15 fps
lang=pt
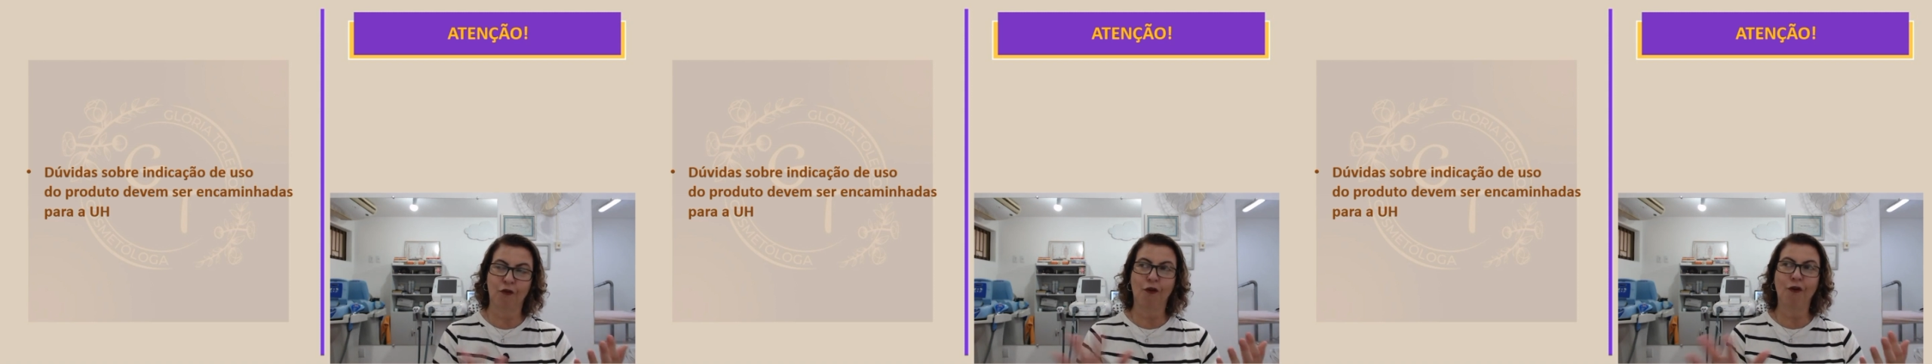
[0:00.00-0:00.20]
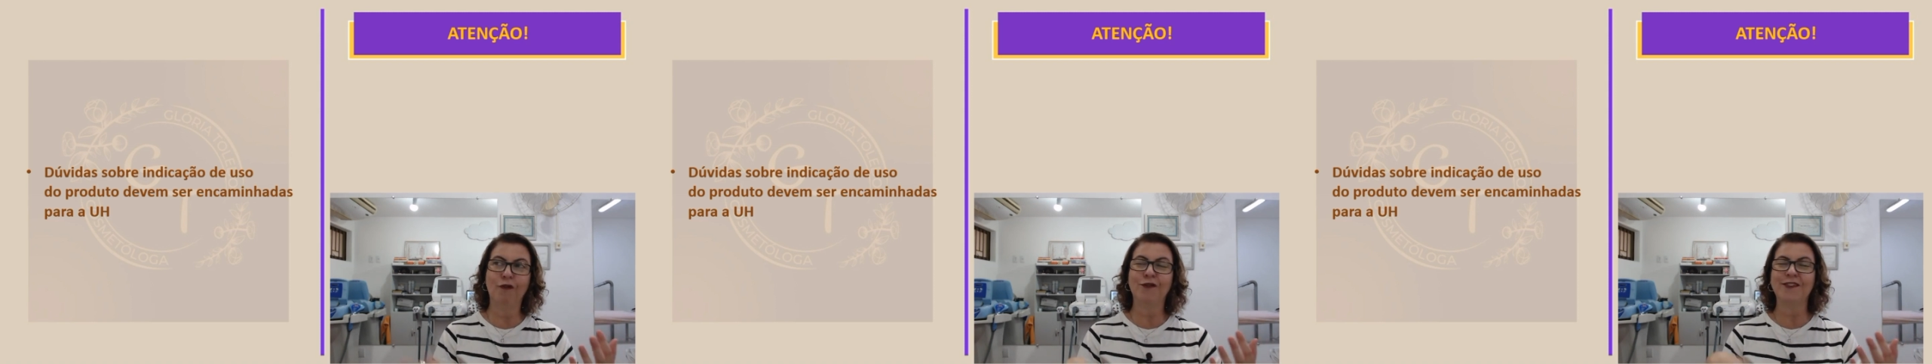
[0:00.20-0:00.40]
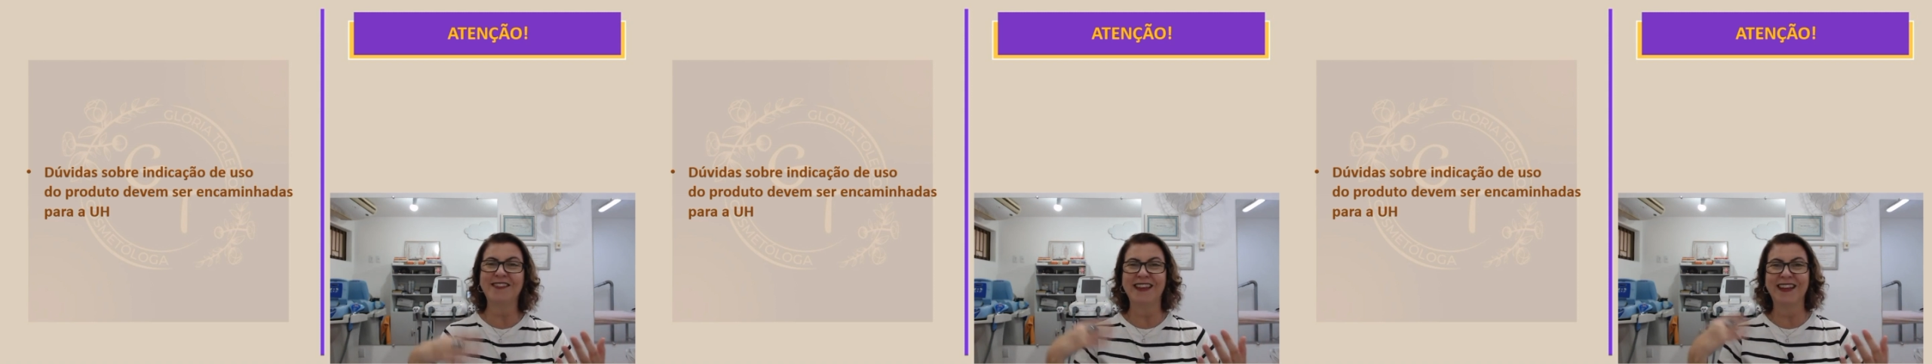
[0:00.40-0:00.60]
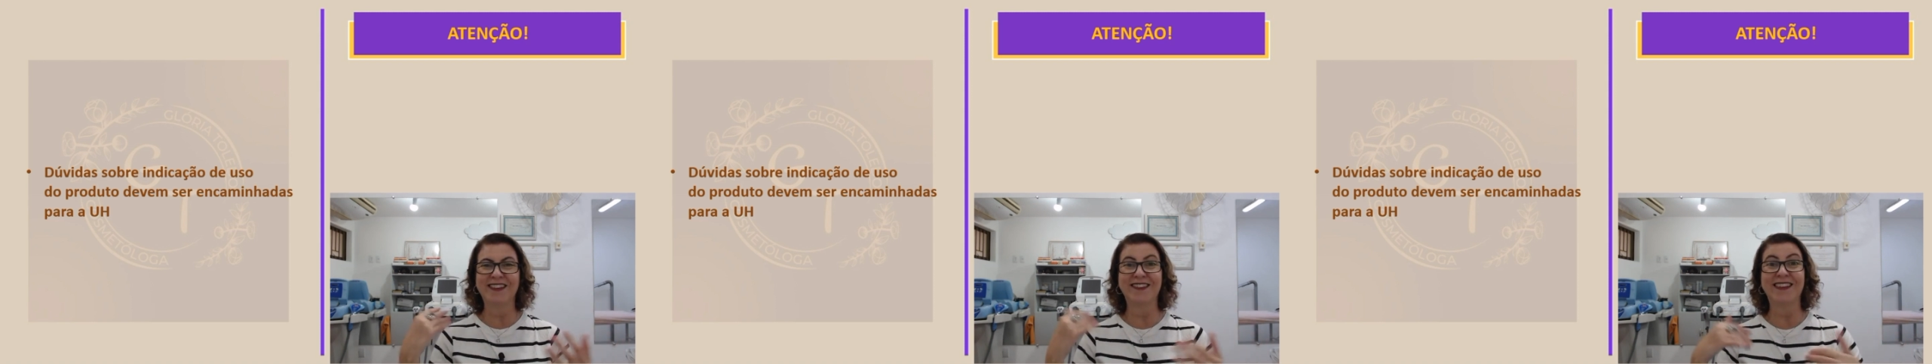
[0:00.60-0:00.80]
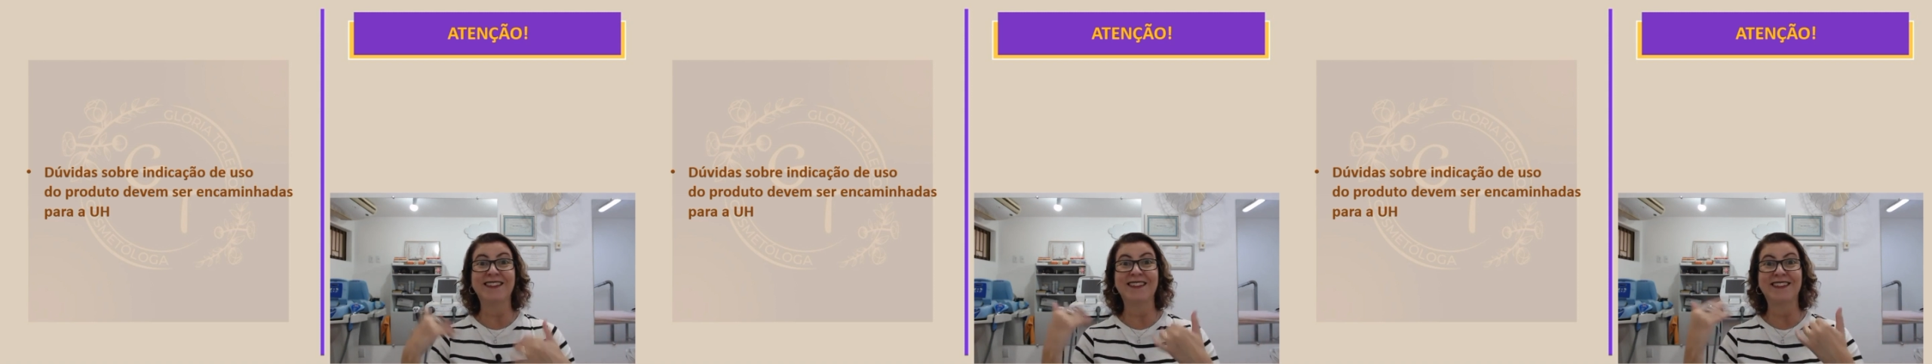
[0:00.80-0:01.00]
ou você que
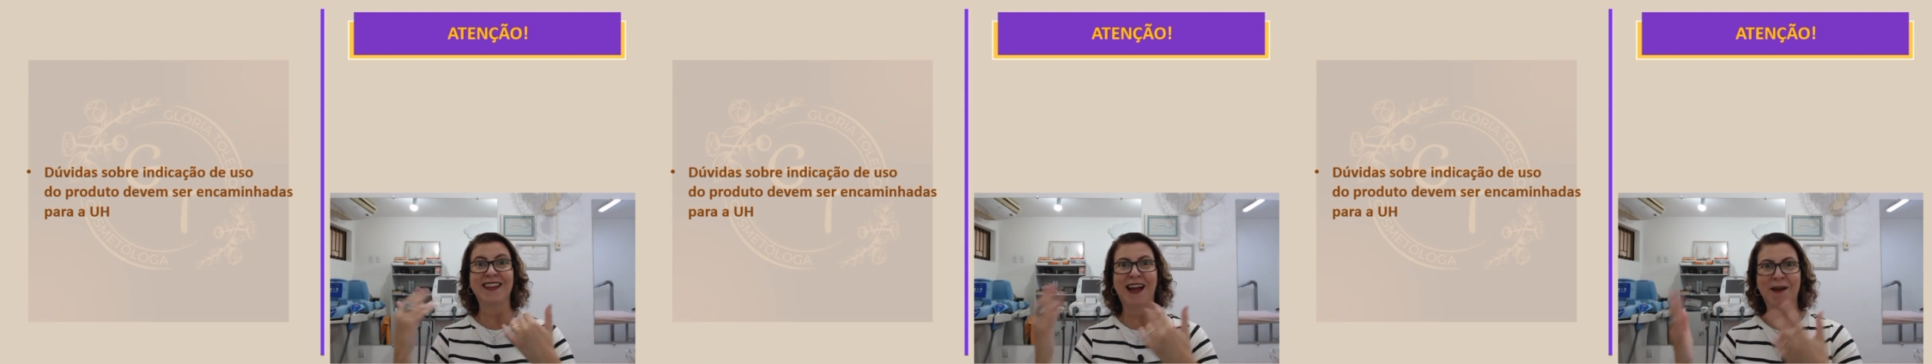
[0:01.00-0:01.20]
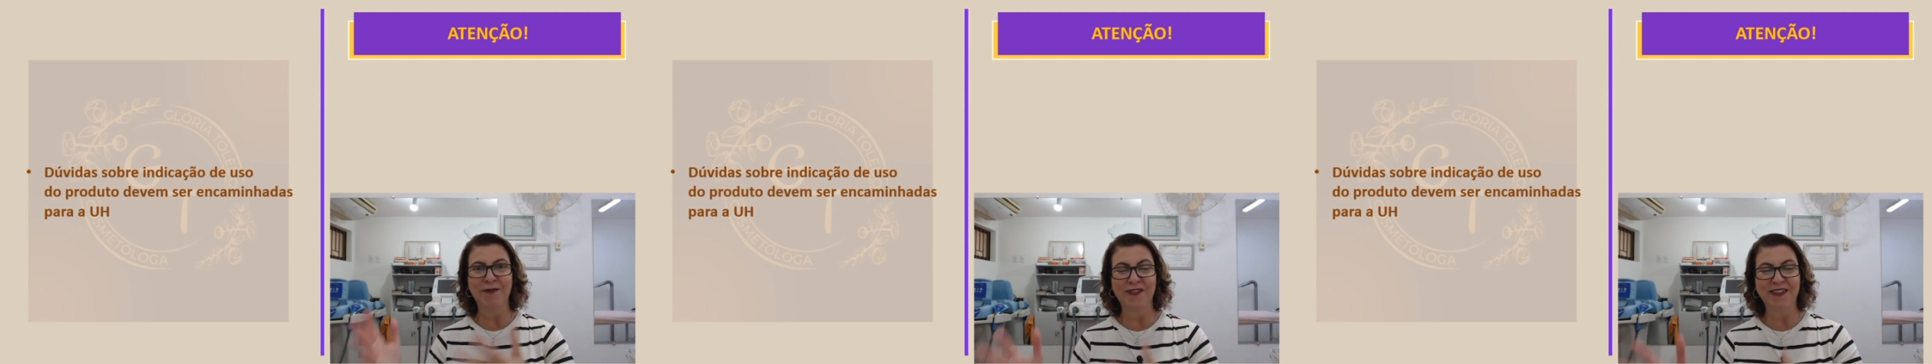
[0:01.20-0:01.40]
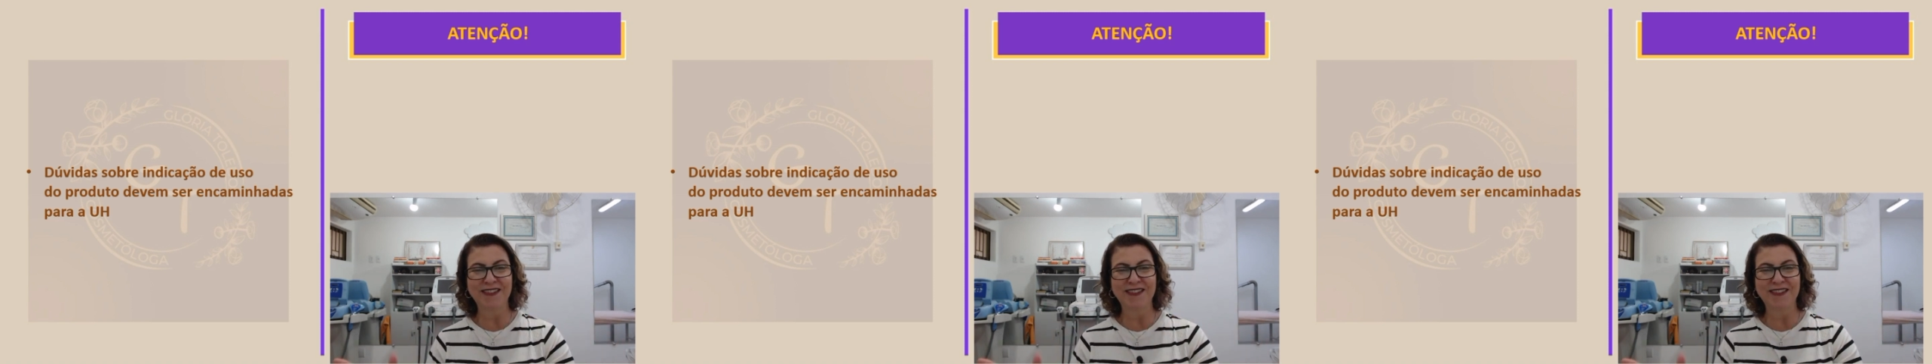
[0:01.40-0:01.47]
já sabe